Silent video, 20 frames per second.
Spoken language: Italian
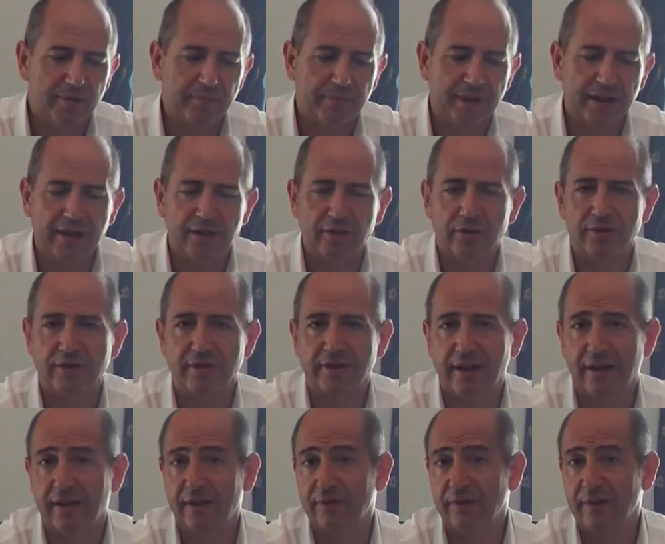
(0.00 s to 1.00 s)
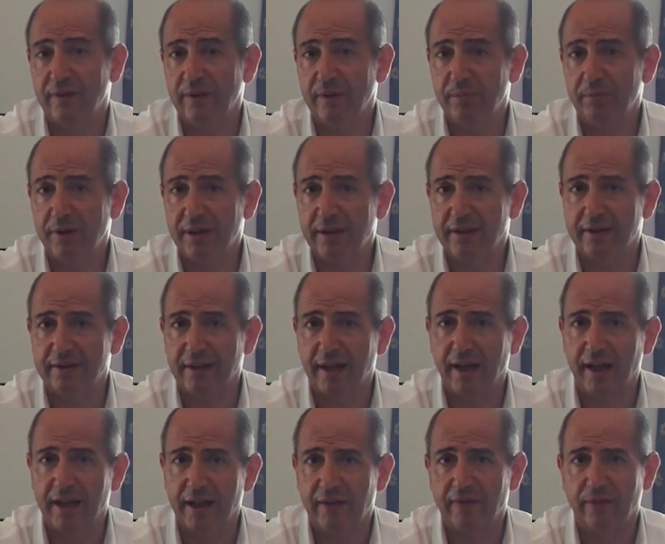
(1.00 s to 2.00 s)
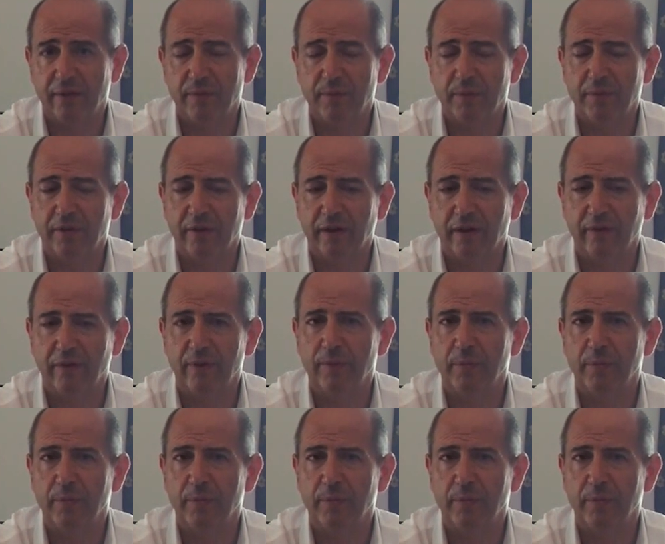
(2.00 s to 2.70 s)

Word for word: per la nostra vivibilità e la,